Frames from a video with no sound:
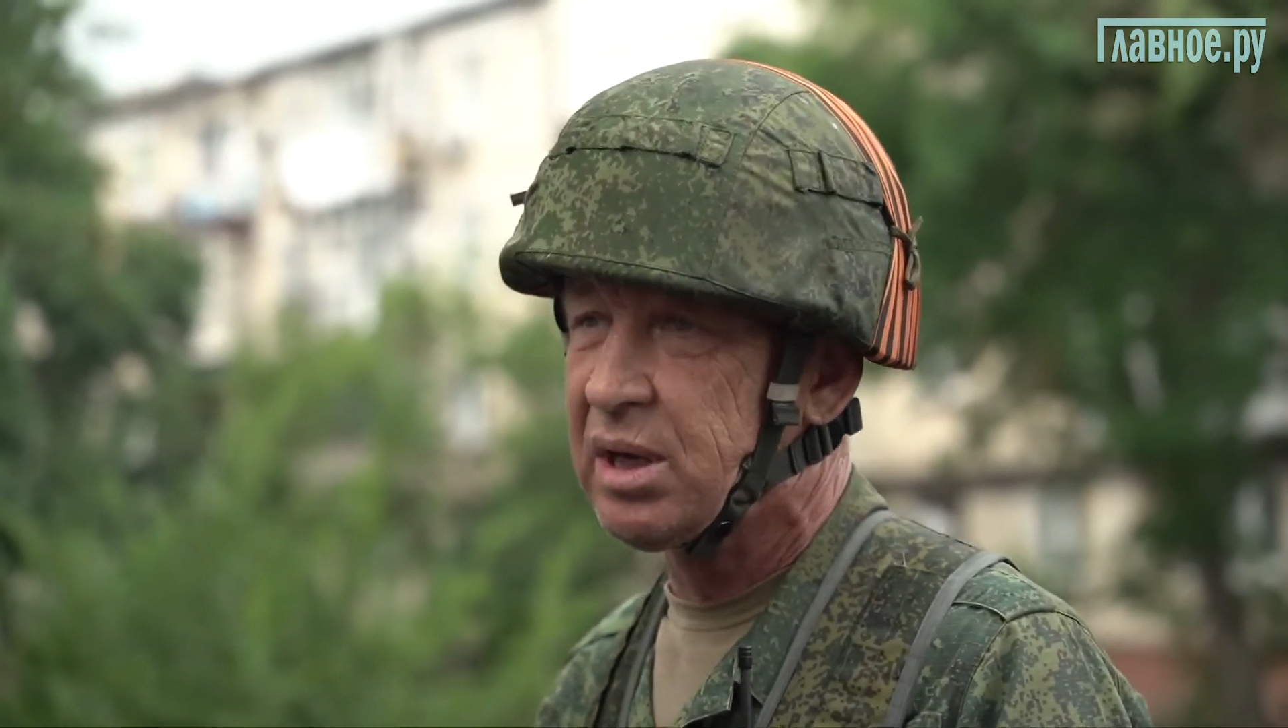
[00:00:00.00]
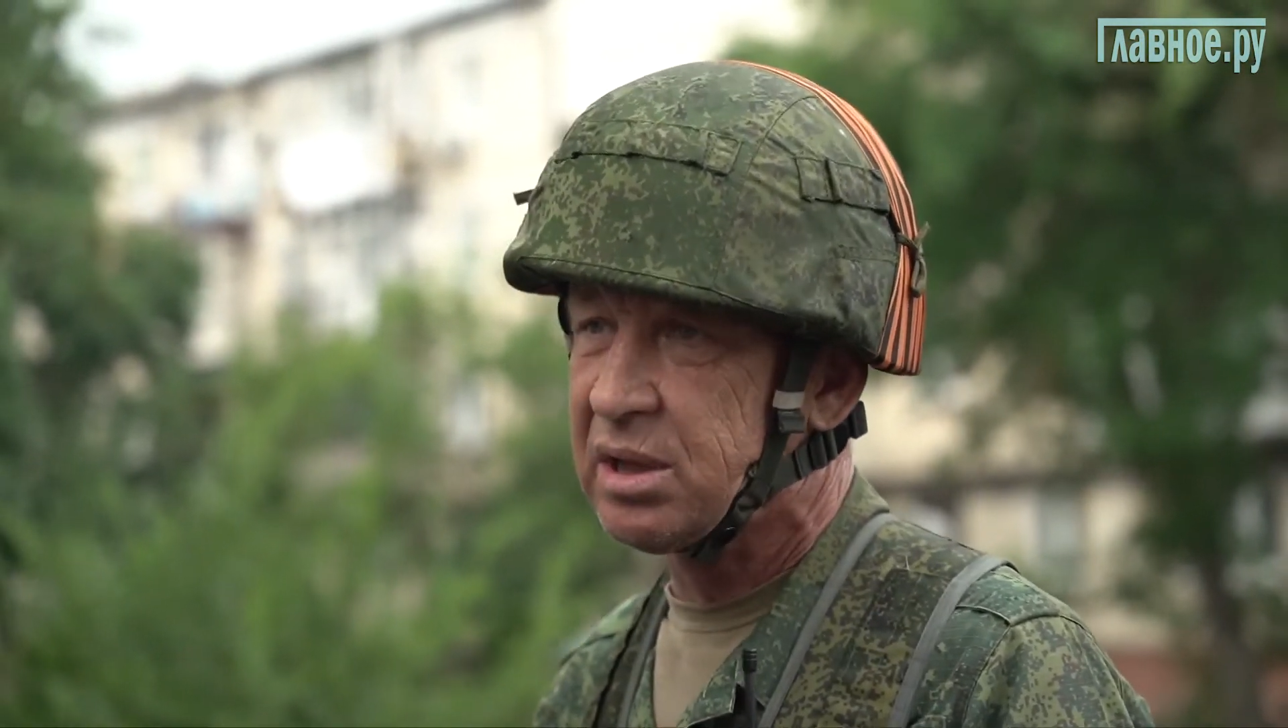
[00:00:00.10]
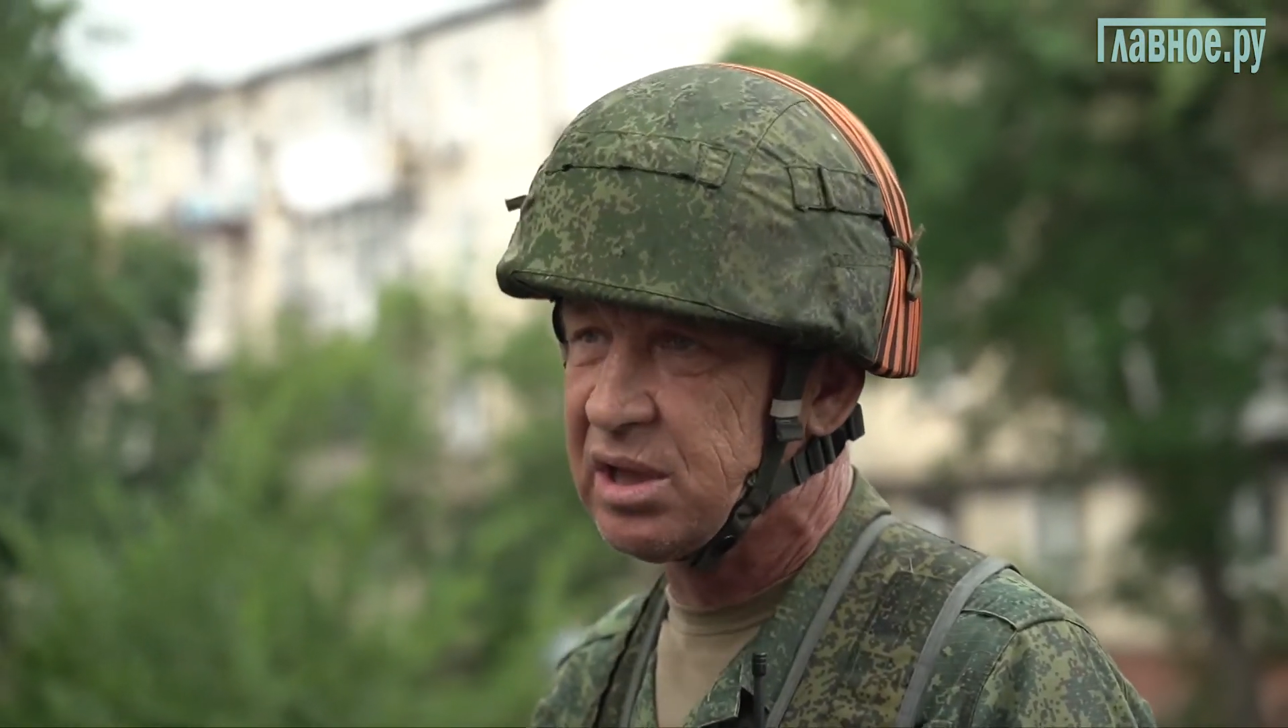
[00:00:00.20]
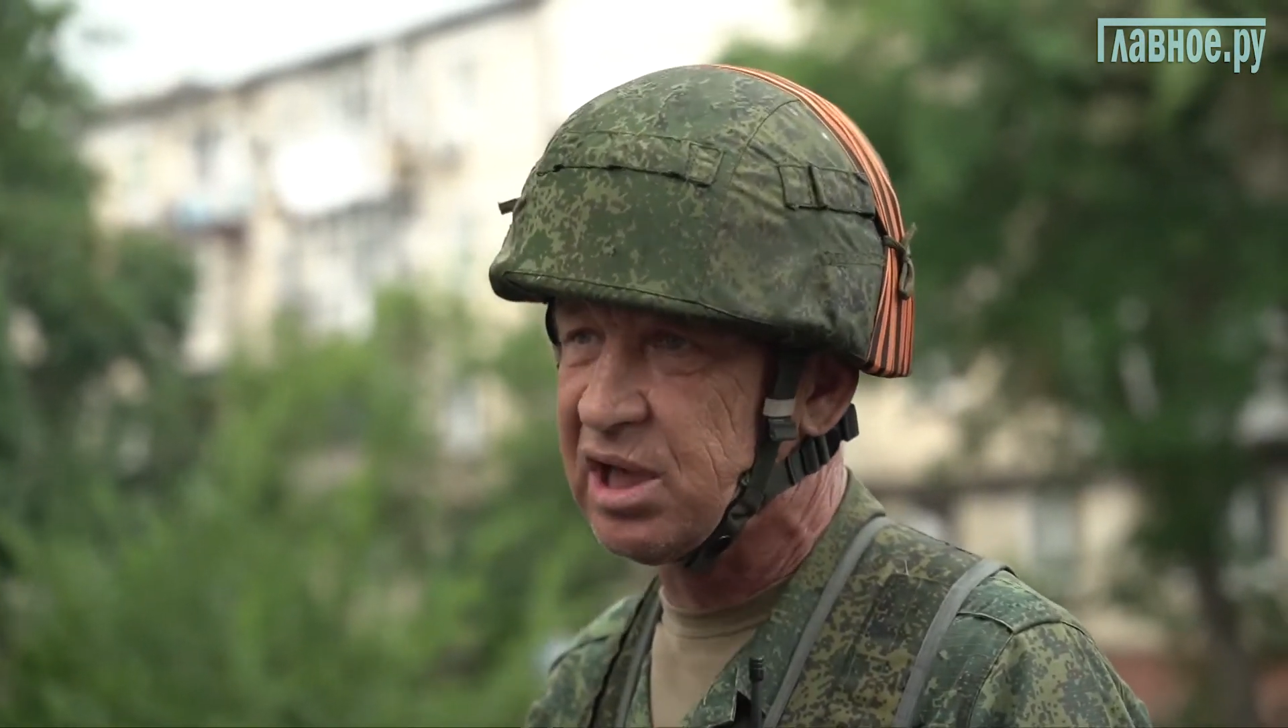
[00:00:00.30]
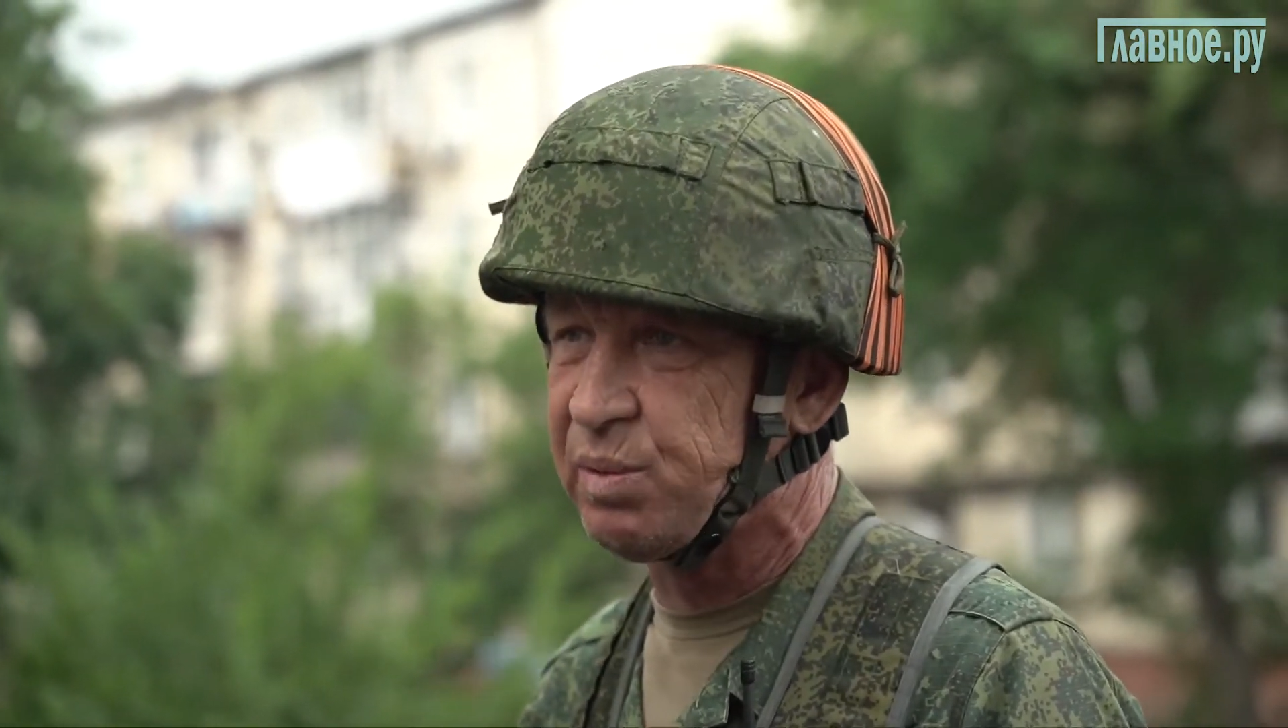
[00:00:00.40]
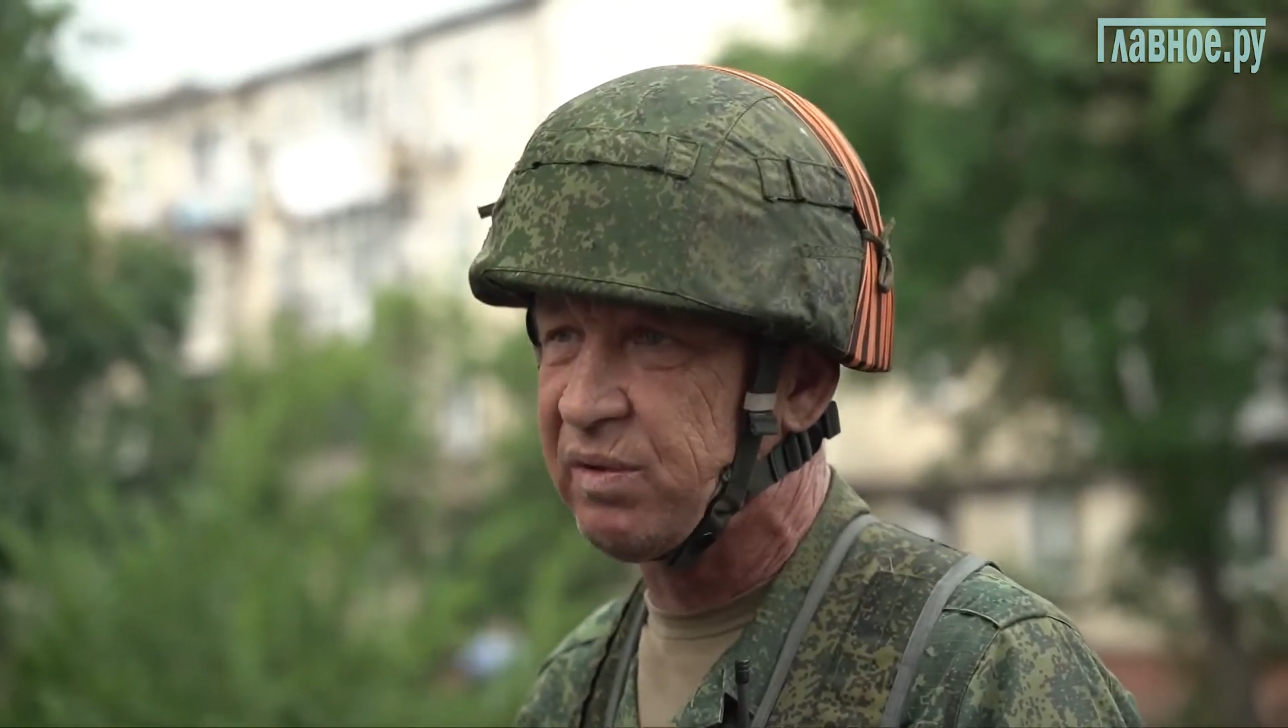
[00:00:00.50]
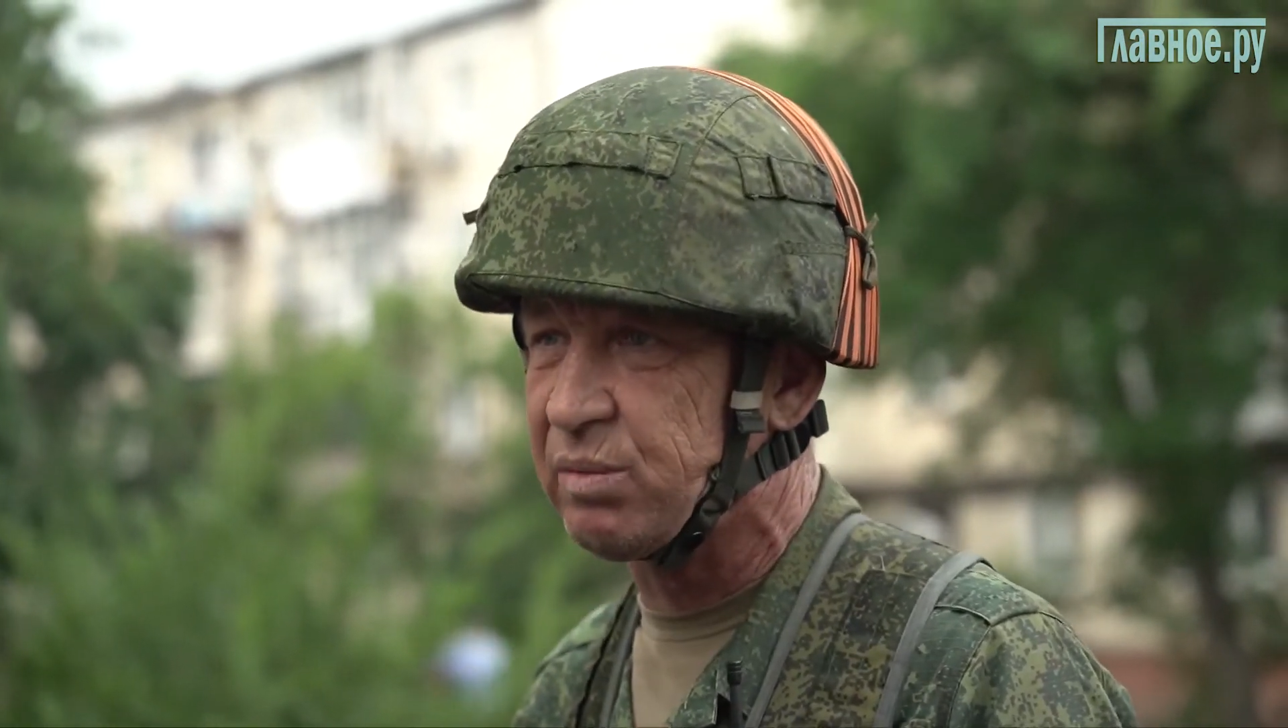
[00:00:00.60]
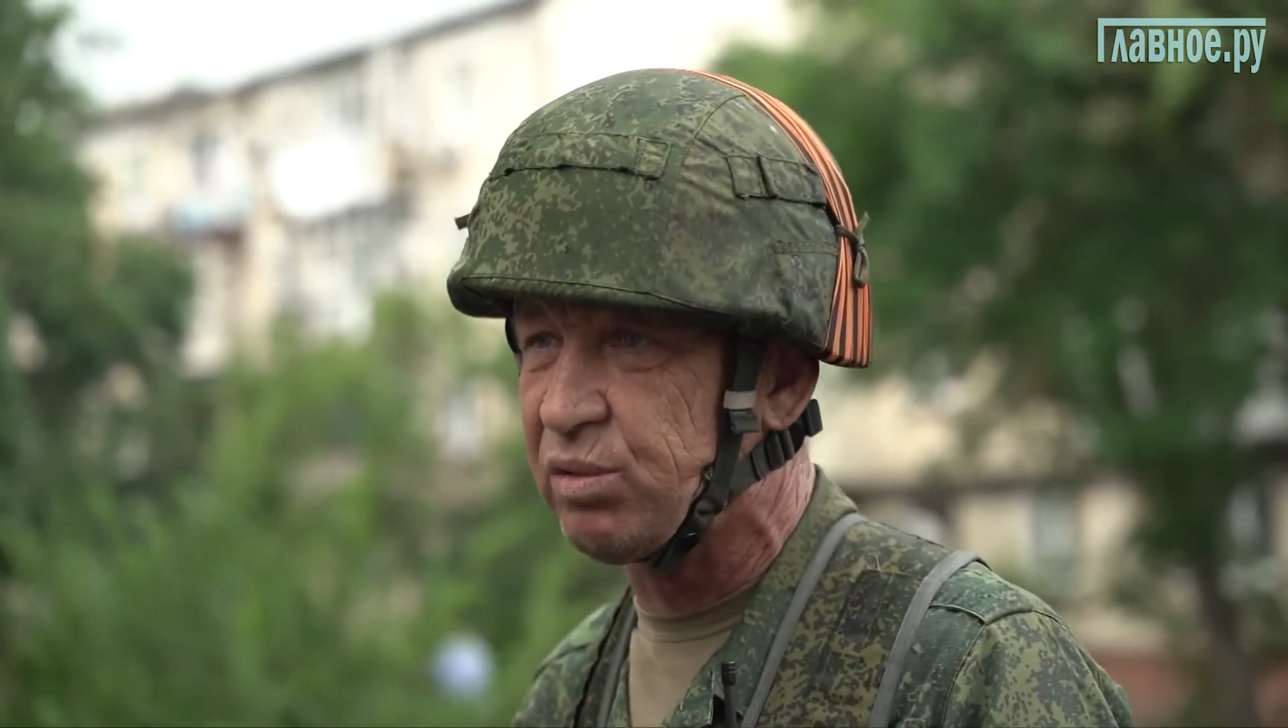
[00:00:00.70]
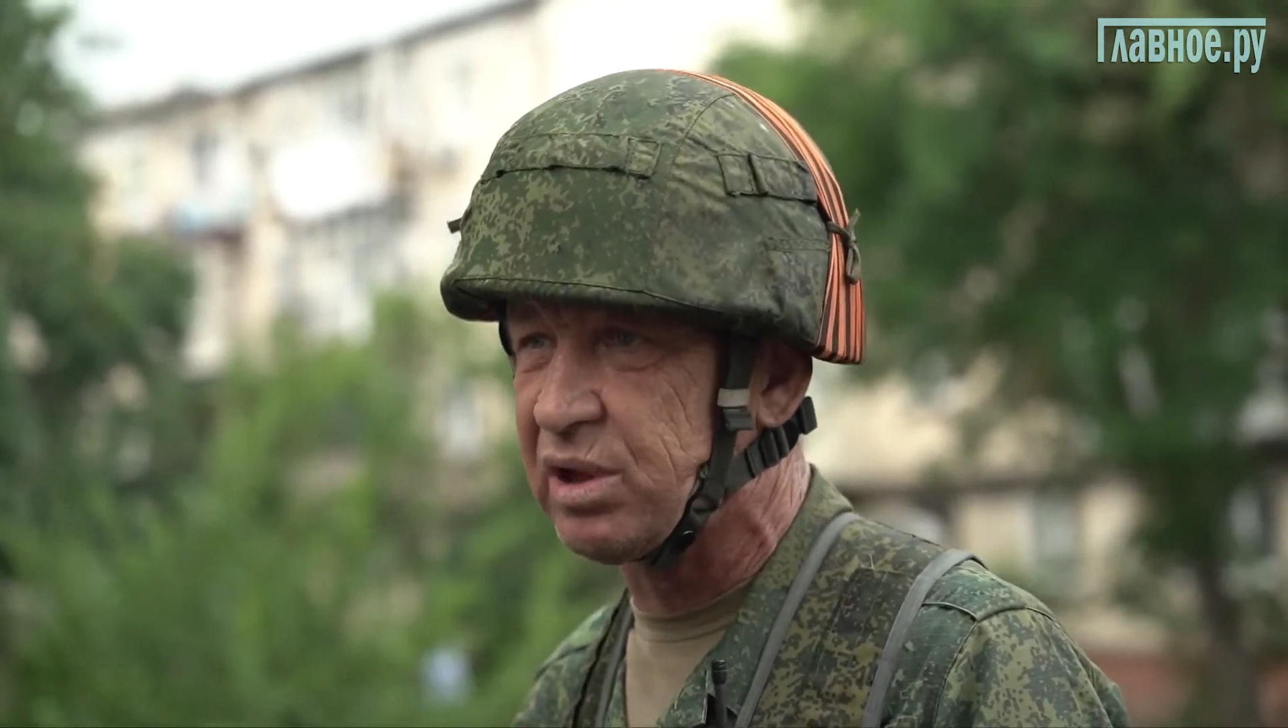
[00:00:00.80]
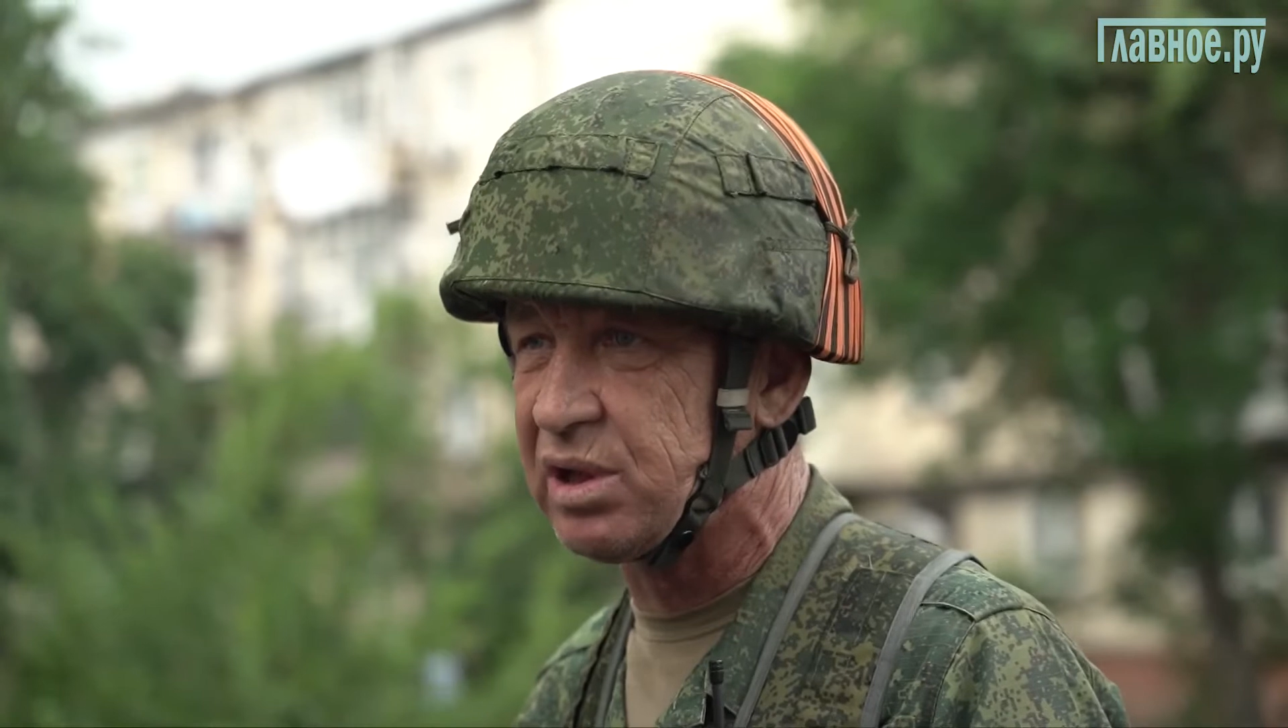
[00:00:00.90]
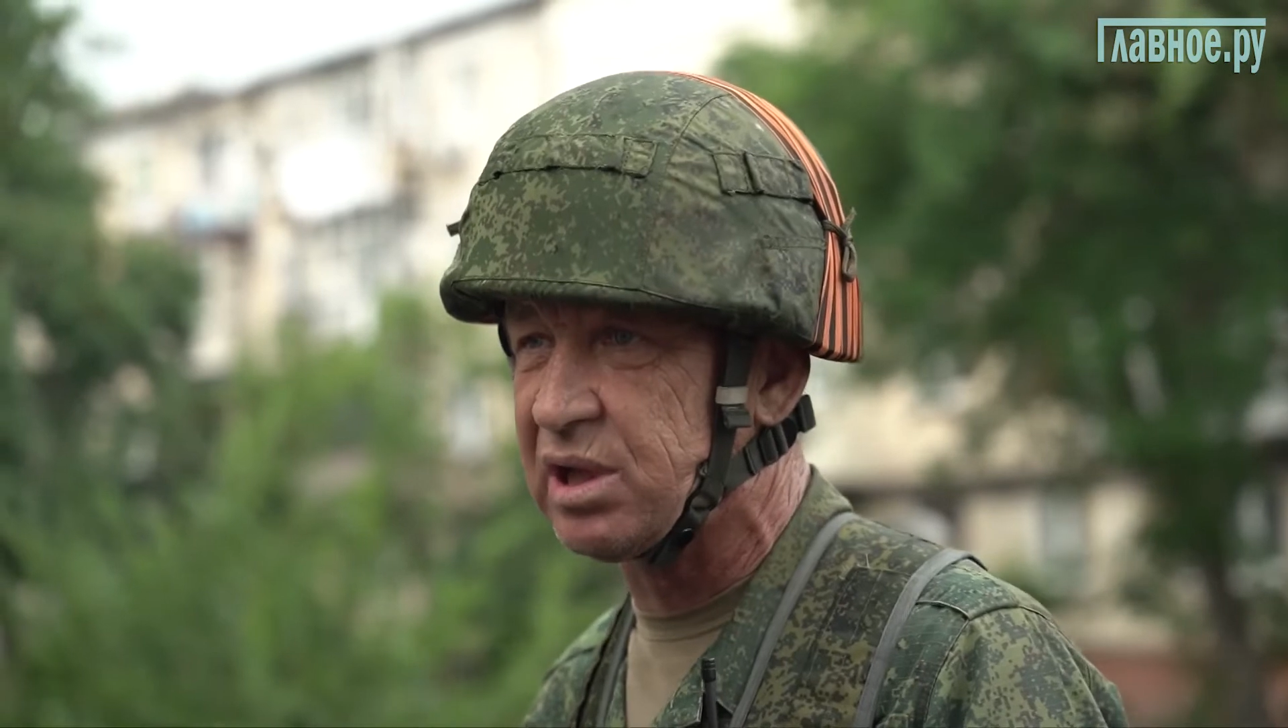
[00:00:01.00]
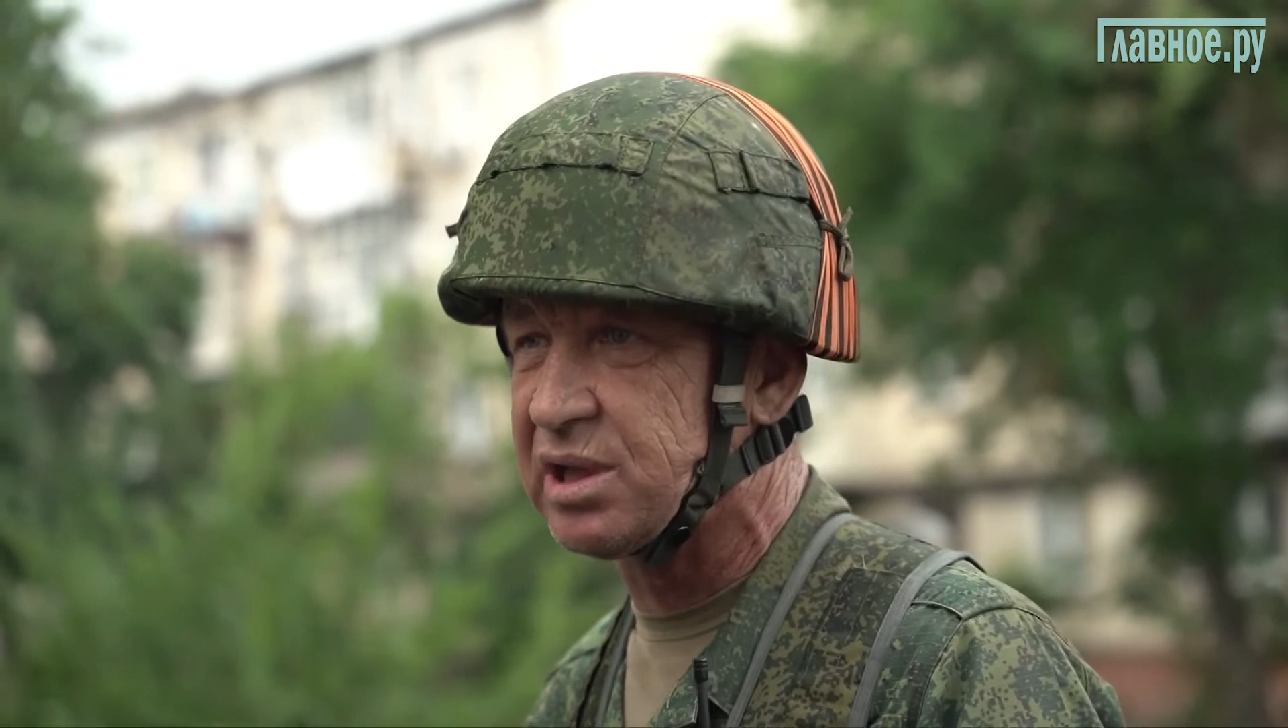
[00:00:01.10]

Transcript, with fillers: Здесь по возможности